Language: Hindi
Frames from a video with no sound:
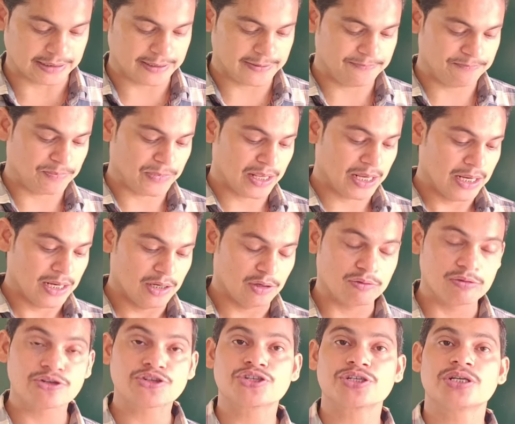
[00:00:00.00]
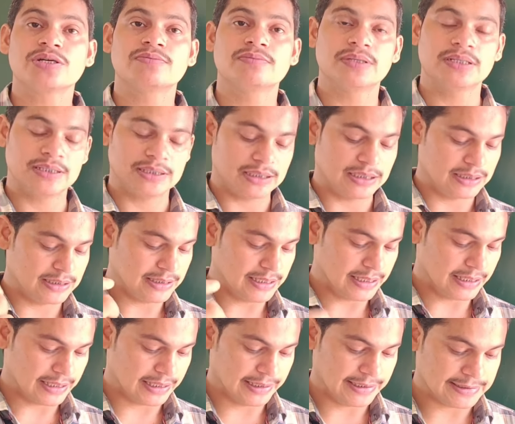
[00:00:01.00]
हैं क्वेश्चन नंबर थर्ड
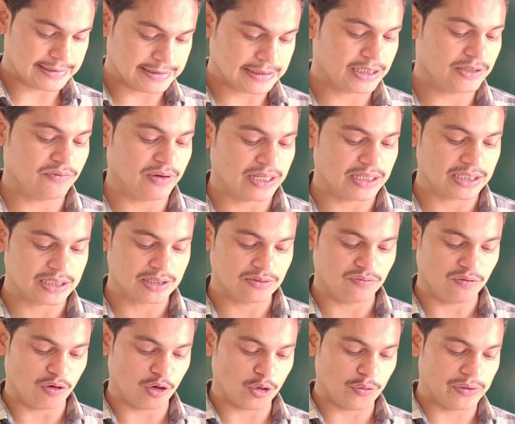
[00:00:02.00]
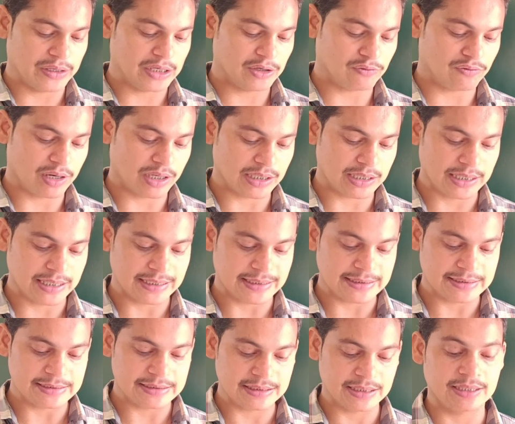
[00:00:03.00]
देखिए स्टेट वैदर द फॉलोइंग
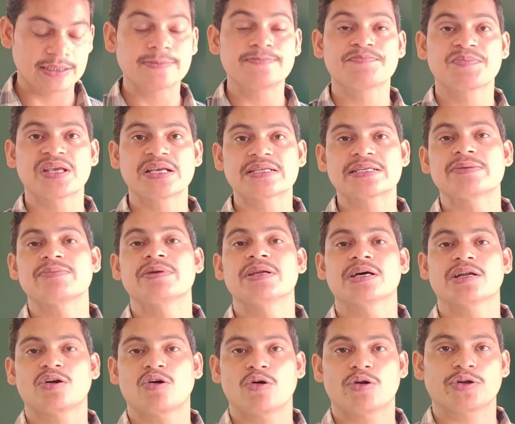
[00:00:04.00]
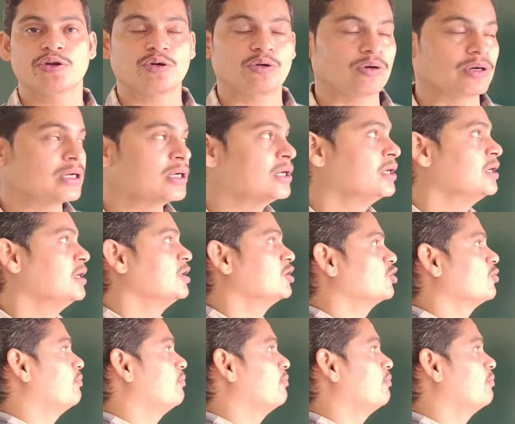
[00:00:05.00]
क्वारिलेटर्स आर सिमिलर और नॉट तो